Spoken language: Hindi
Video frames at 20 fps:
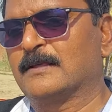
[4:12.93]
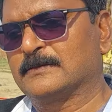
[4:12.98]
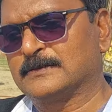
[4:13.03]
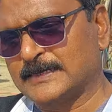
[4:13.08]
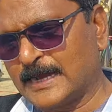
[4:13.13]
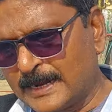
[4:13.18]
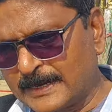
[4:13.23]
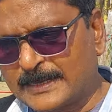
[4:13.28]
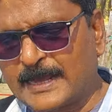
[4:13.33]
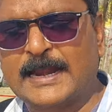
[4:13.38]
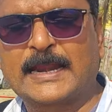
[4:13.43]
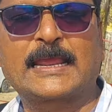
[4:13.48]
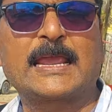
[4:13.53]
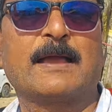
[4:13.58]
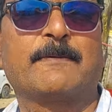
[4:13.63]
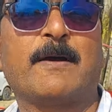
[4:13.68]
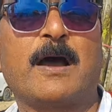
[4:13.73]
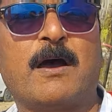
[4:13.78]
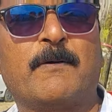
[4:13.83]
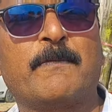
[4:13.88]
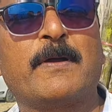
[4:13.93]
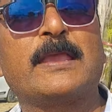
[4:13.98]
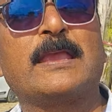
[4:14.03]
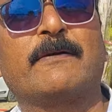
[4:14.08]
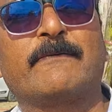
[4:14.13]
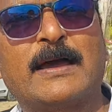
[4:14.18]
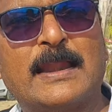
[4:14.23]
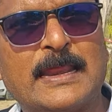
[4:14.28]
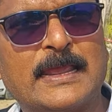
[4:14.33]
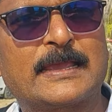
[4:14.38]
जानकारी के अभाव में ये
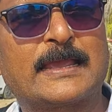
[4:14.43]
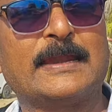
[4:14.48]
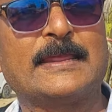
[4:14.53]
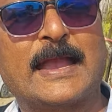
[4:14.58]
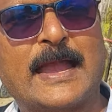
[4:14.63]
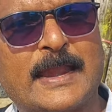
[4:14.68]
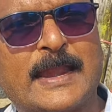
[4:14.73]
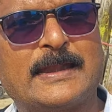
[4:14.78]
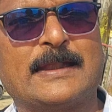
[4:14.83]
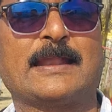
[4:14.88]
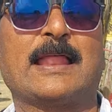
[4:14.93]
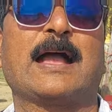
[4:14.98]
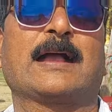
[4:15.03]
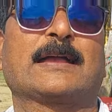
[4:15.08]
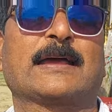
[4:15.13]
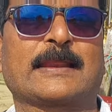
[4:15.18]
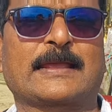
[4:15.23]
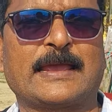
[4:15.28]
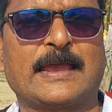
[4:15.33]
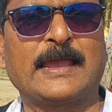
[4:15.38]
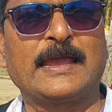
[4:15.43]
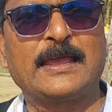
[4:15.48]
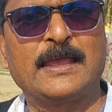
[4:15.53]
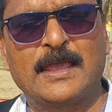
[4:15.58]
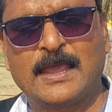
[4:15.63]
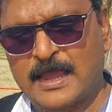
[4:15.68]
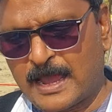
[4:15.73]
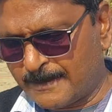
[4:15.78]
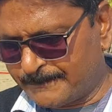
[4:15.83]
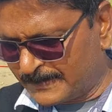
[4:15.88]
वाली क्रियाएं ना करके
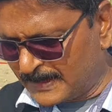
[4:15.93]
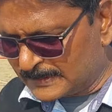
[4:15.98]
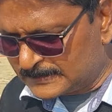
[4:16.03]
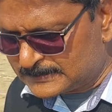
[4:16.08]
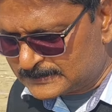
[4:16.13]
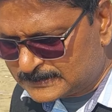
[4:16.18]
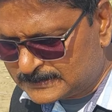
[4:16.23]
अपना